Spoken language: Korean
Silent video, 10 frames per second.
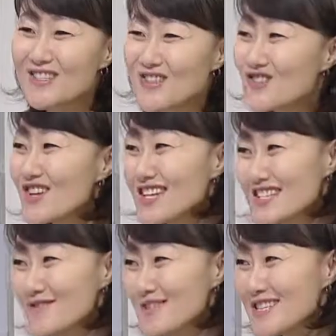아주 중요한
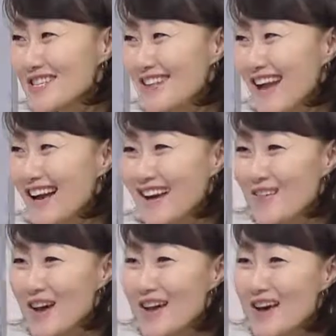질문이신데 아까
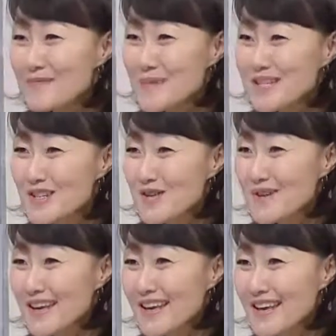네. 왜맨
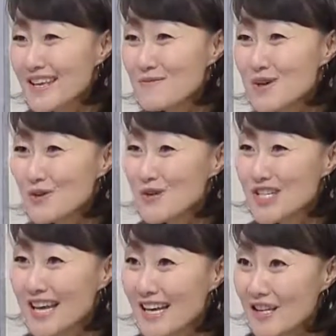처음에 김영규 씨
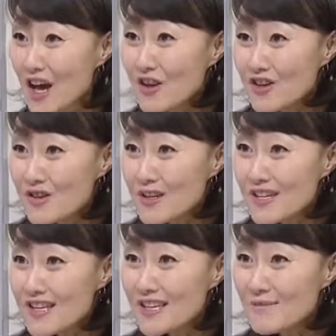아이가 현규
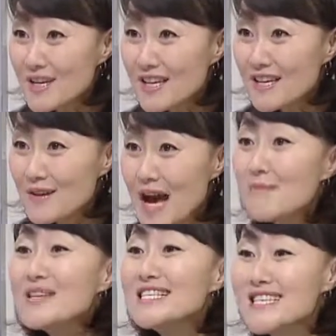이름이 아, 민재입니다. 아
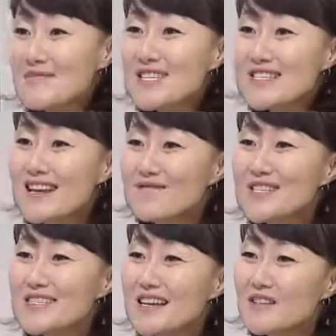민재 네네. 민재
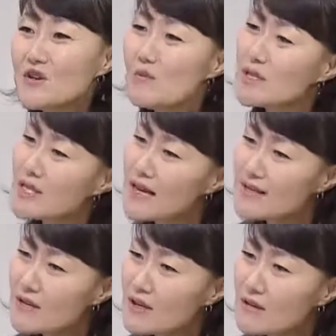민재가 처음에는
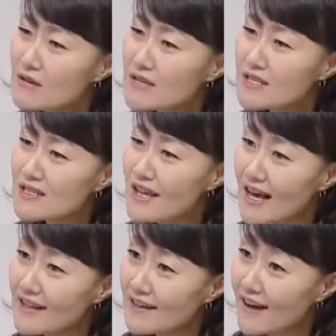사회성이 떨어지는 게
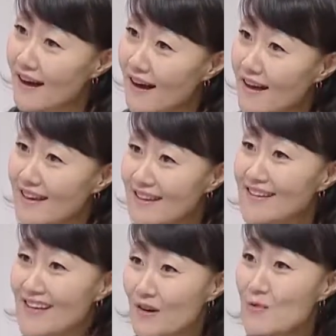아닌가
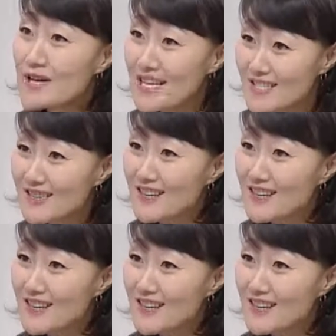이렇게 고민하셨다